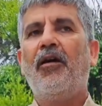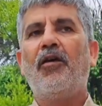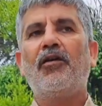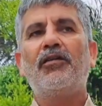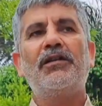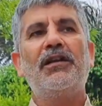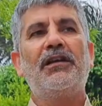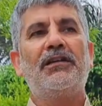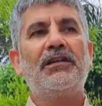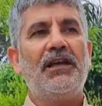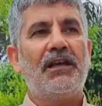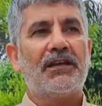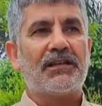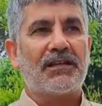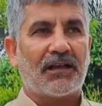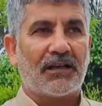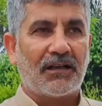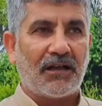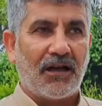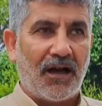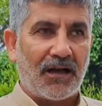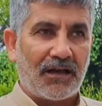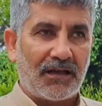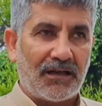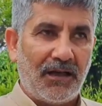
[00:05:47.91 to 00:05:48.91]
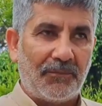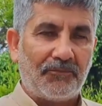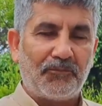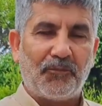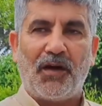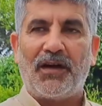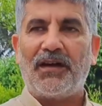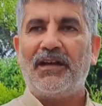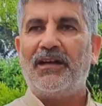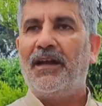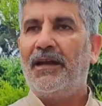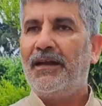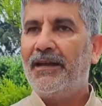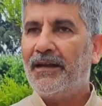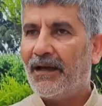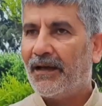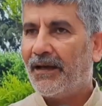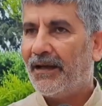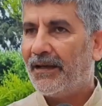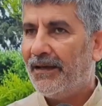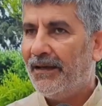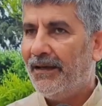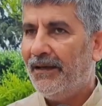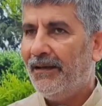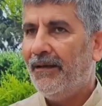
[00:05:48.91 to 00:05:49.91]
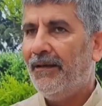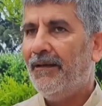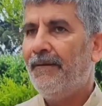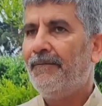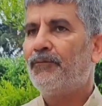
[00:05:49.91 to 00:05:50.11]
और यदि यह सरकार गिरफ्तारी नहीं करेगी